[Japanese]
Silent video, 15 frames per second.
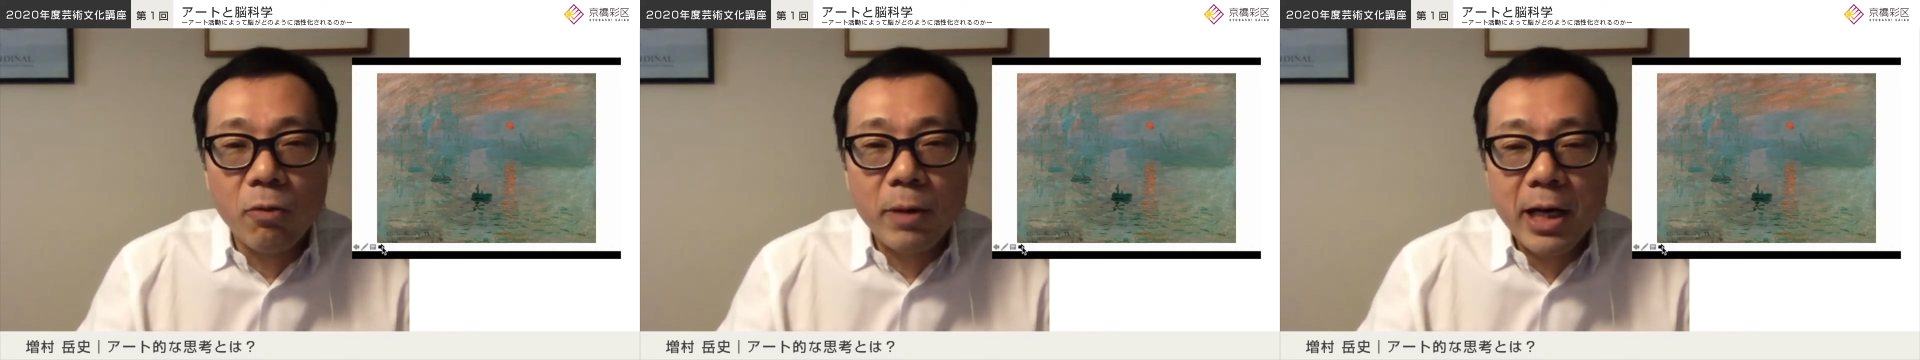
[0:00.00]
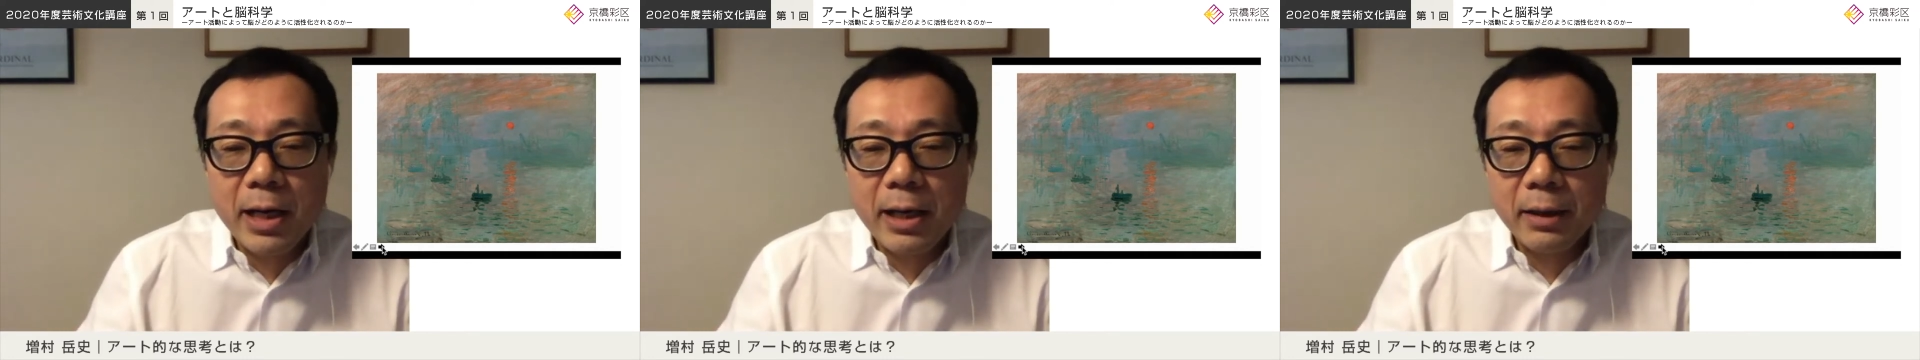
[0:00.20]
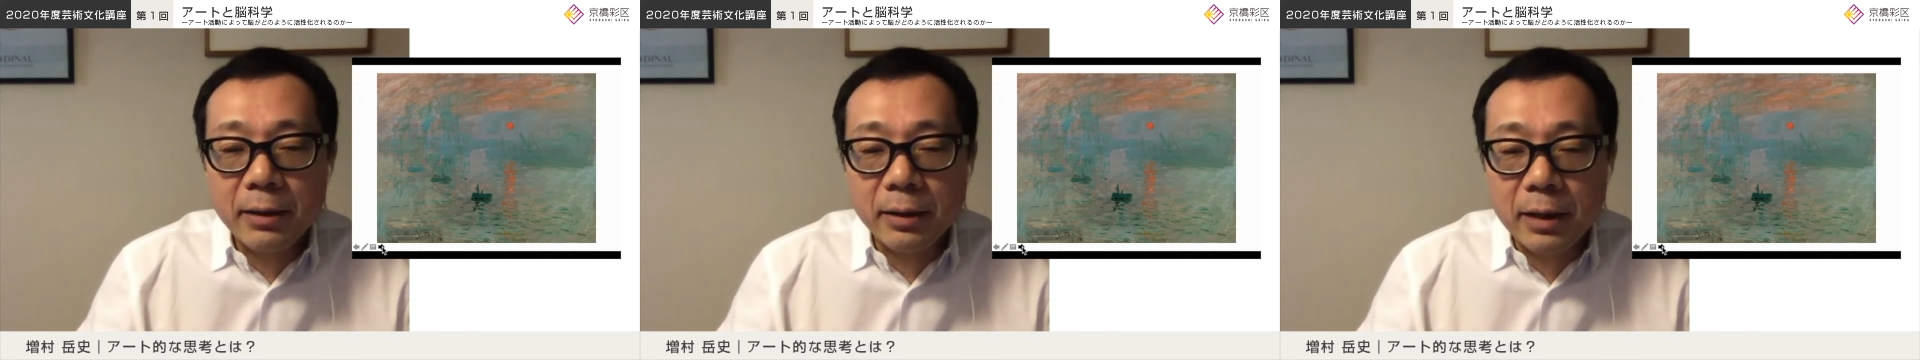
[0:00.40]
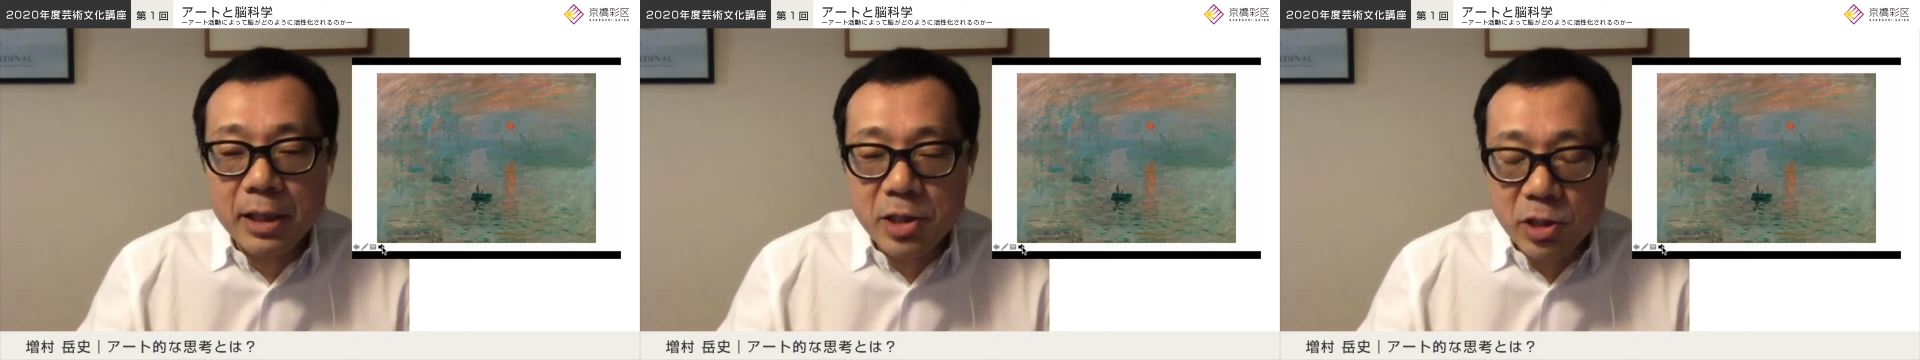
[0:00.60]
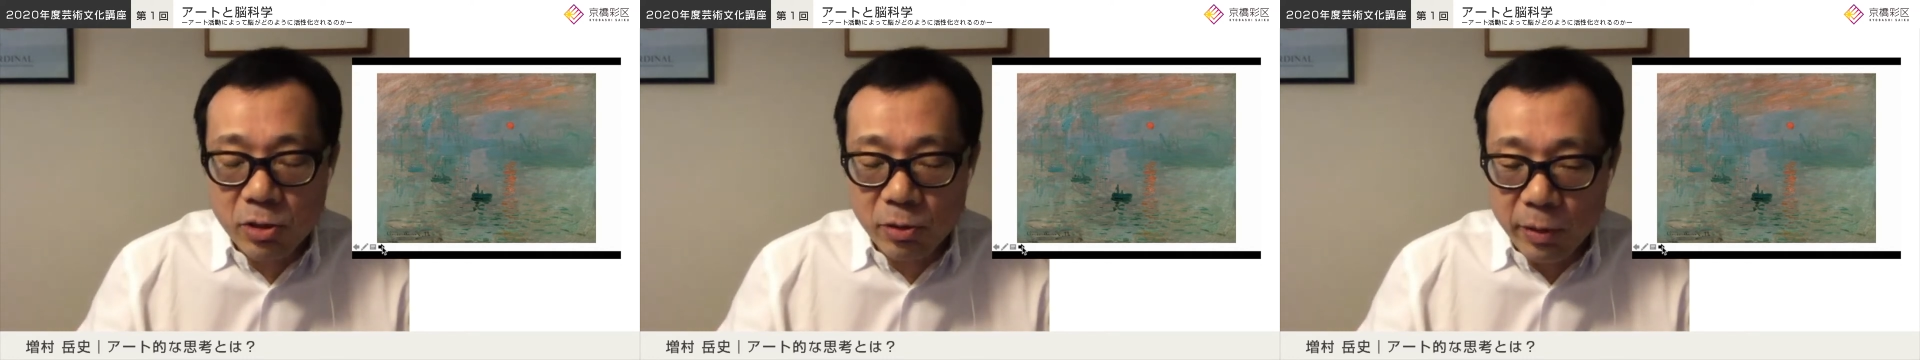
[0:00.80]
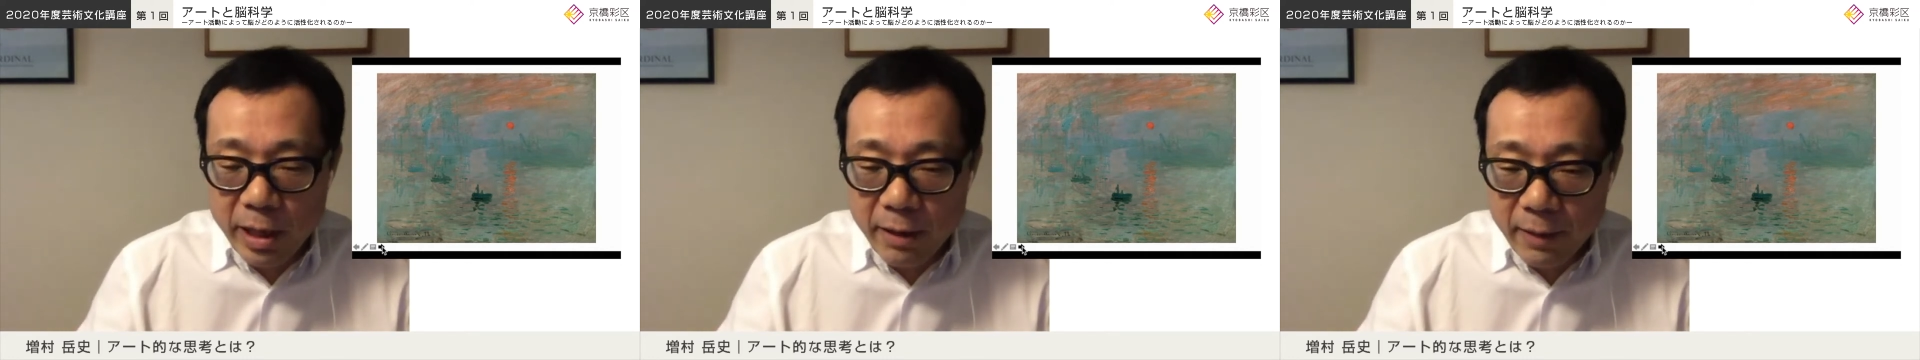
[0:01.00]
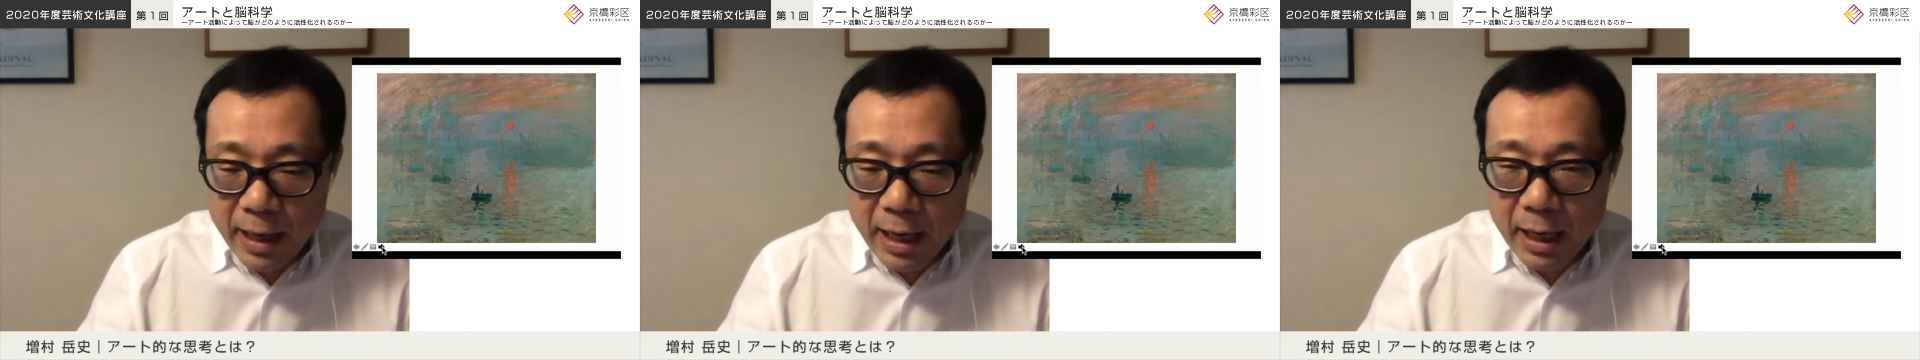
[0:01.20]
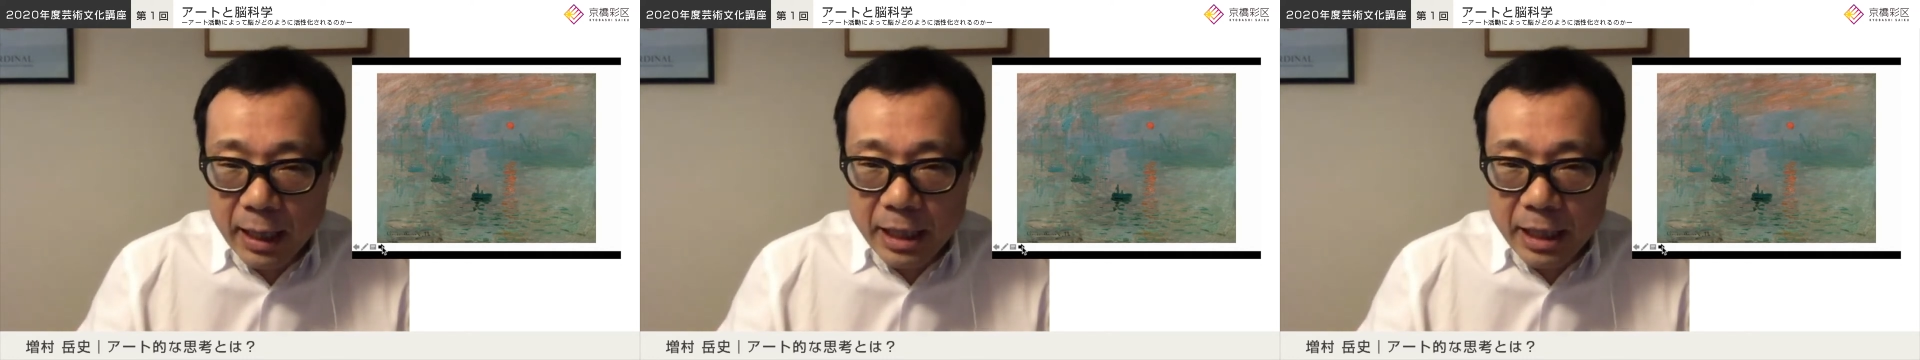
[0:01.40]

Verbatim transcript: 前たちの絵は